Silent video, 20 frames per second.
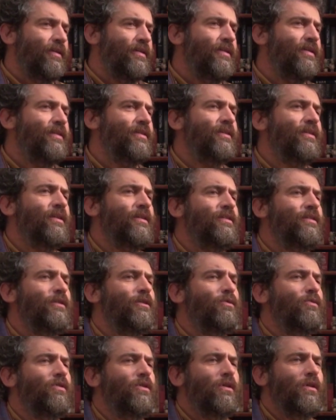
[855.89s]
не
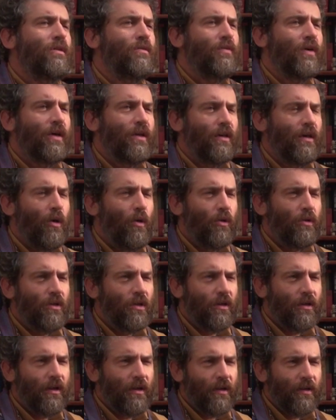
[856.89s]
заноси руки твои на
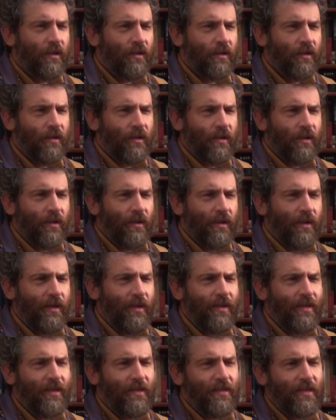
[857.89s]
отрока,
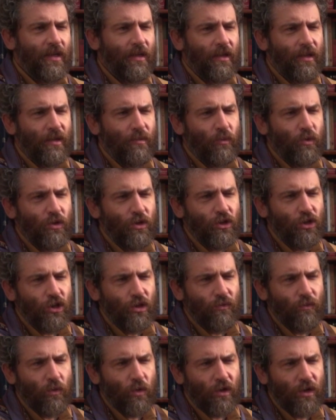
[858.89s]
и не делай ему
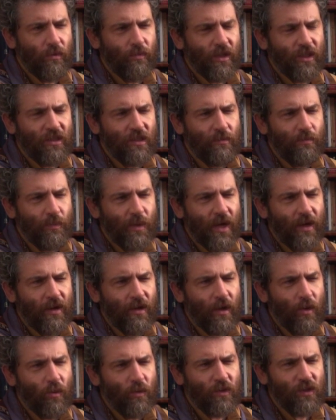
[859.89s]
ничего, ибо теперь
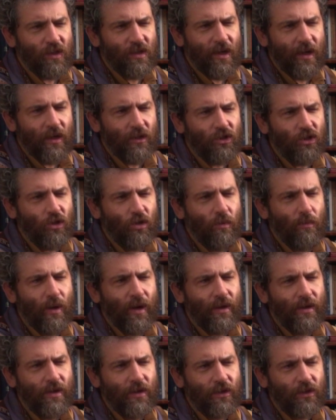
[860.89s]
я узнал, что
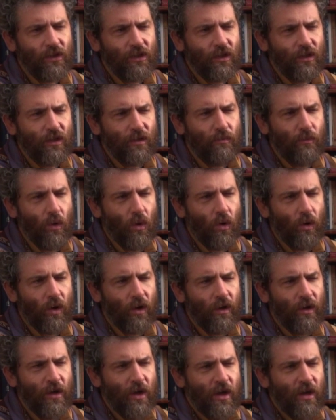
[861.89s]
боишься ты
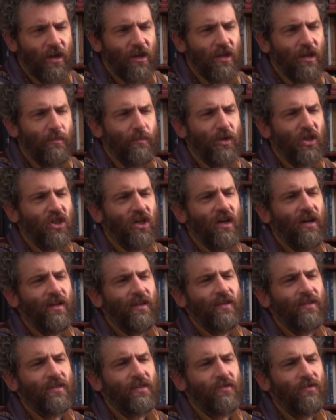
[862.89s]
Бога, и не
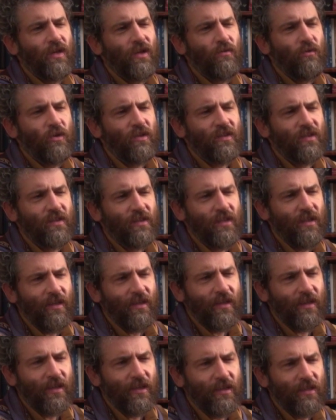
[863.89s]
пожалел своего
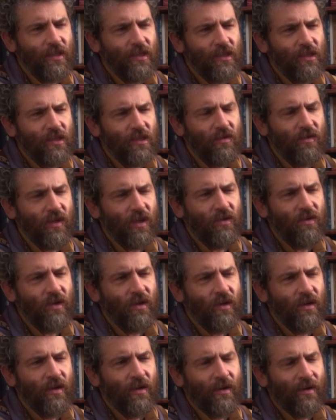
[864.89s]
сына
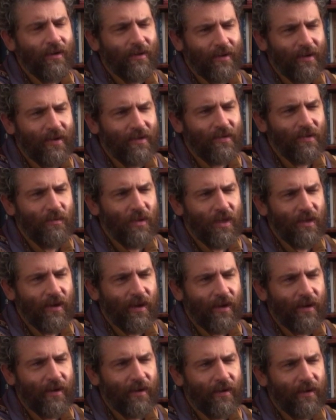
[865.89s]
единственного ради
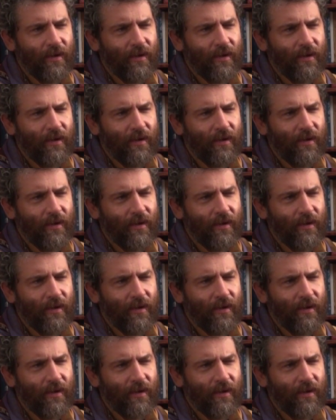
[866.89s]
меня.